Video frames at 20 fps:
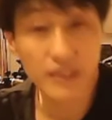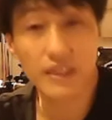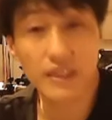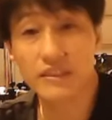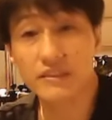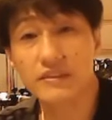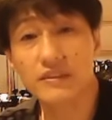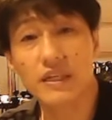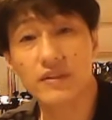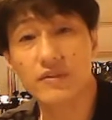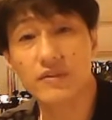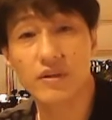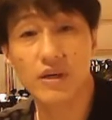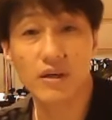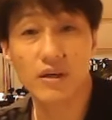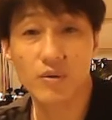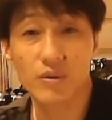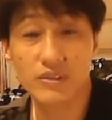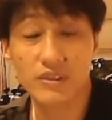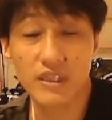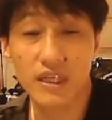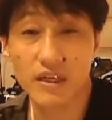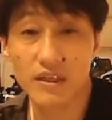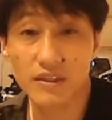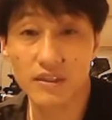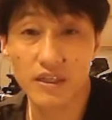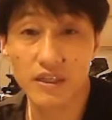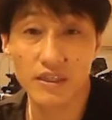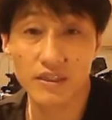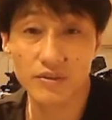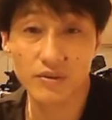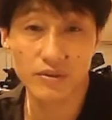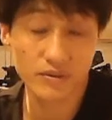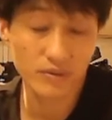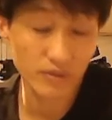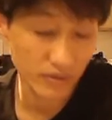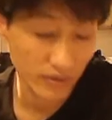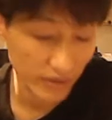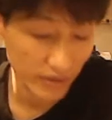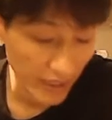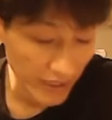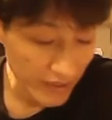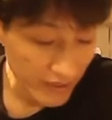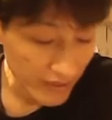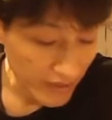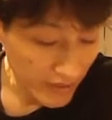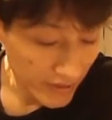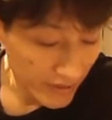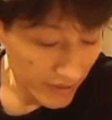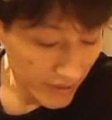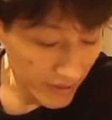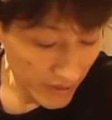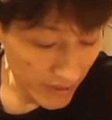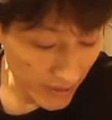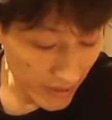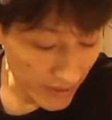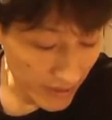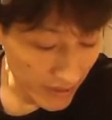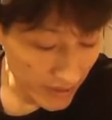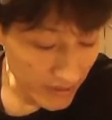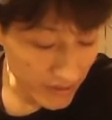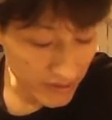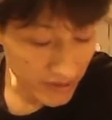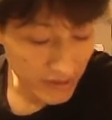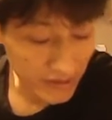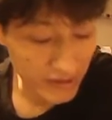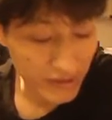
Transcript: えー、スタートが5時半からということで、えー、日月